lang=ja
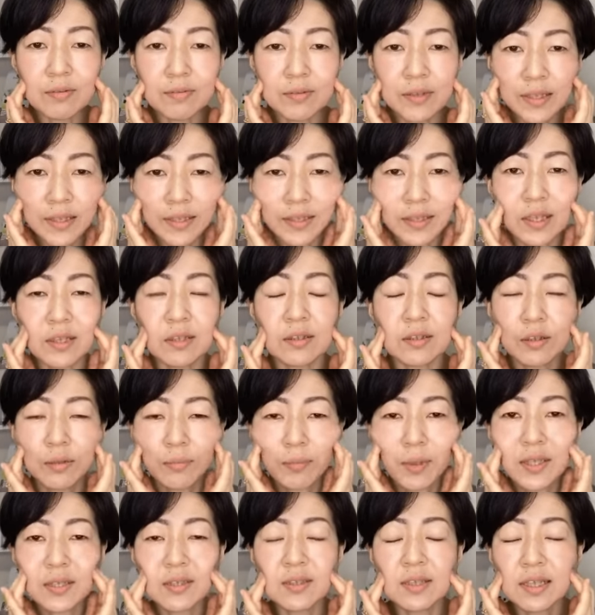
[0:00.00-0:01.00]
フェイシャルの
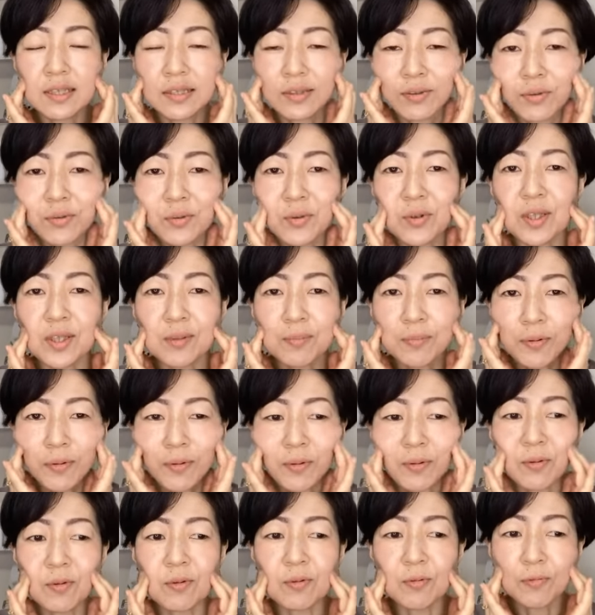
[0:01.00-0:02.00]
マッサージの時
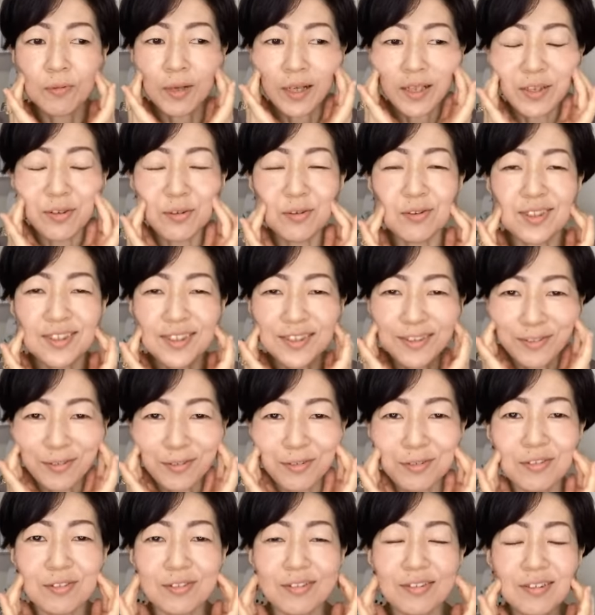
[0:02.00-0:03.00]
も割としつ
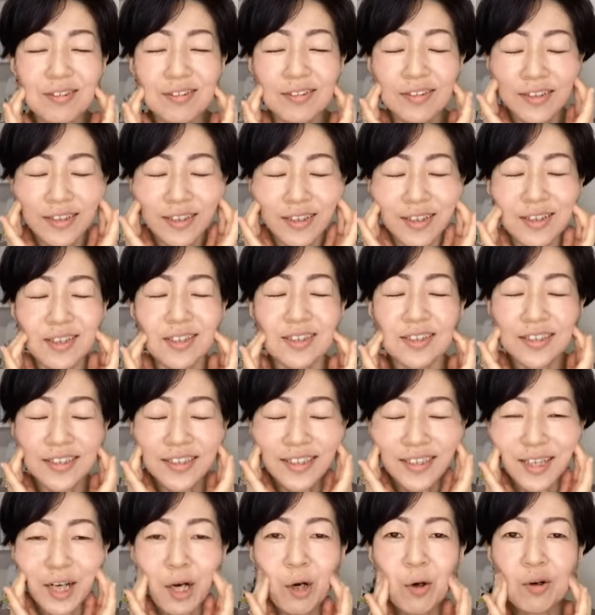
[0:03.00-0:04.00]
こく
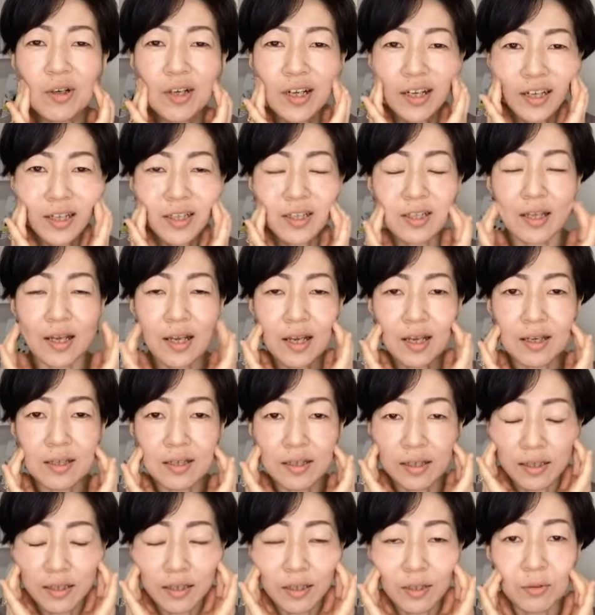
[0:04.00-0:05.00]
時間をかけて
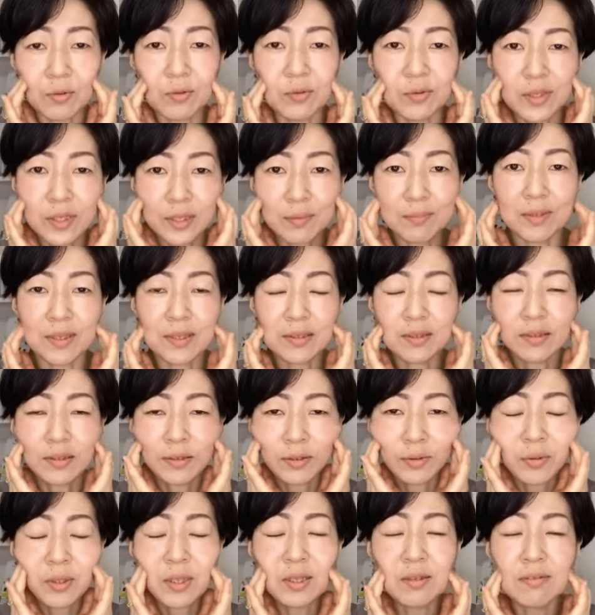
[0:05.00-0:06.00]
やってほぐします
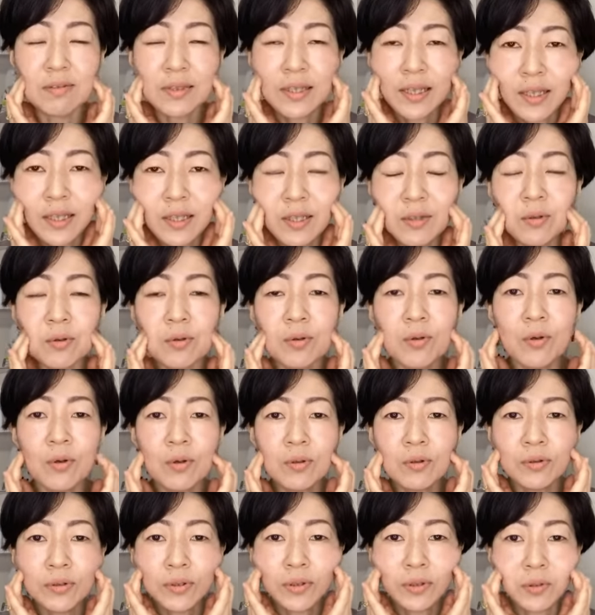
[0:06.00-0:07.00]
それぐらいここ
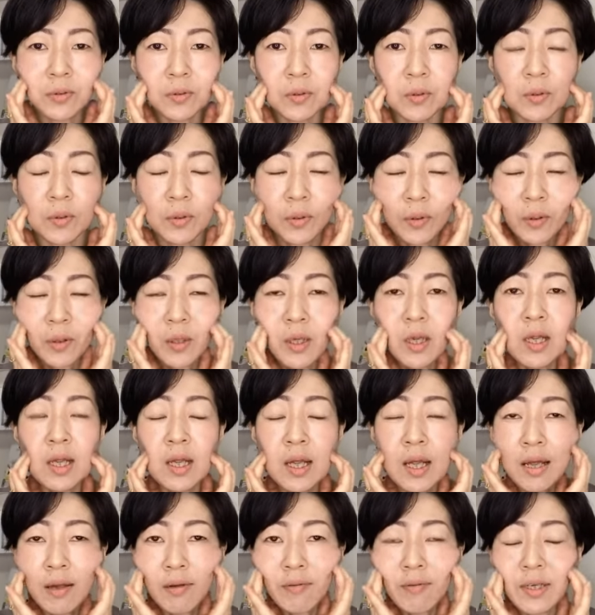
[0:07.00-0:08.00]
ほぐすと
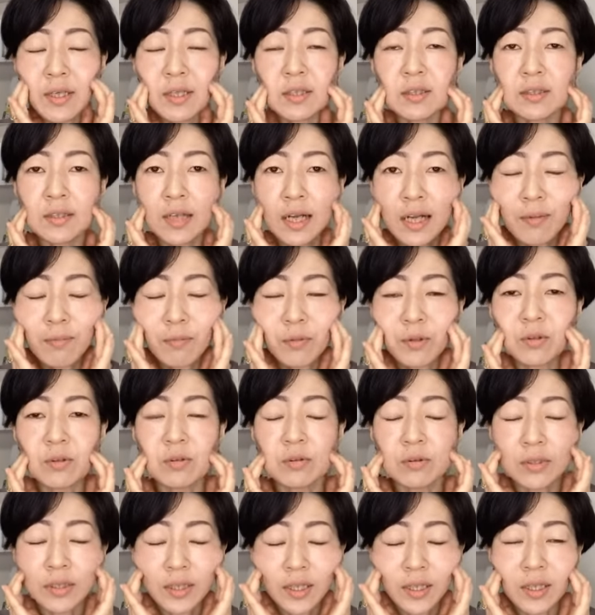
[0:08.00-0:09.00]
フェイスラインも
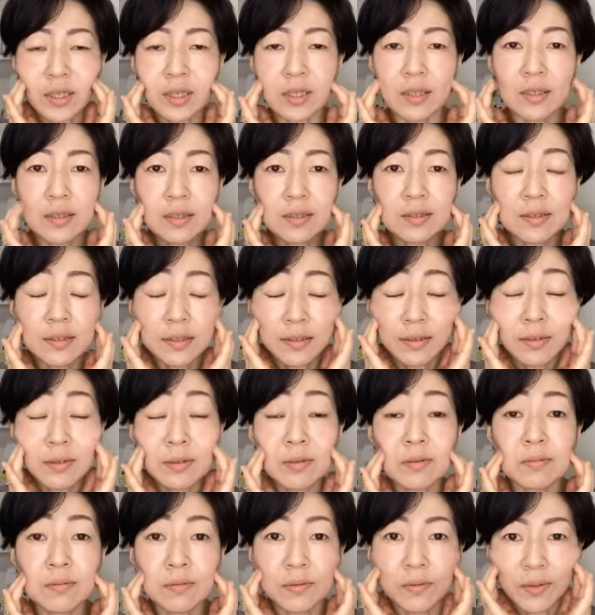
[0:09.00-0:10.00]
すっきり
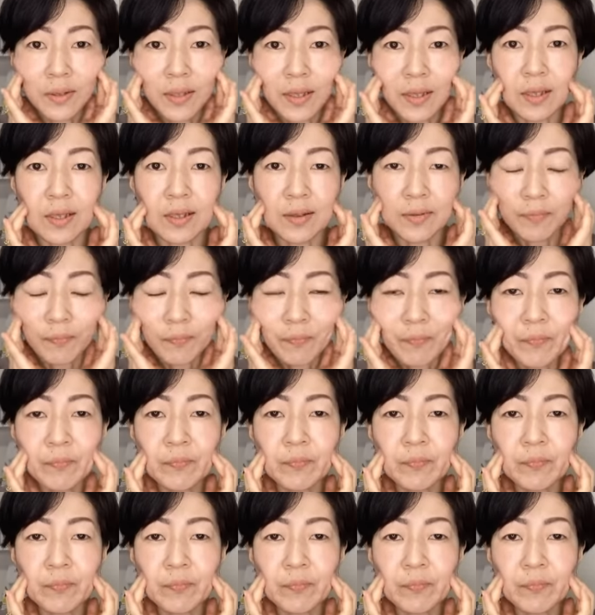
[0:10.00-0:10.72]
するので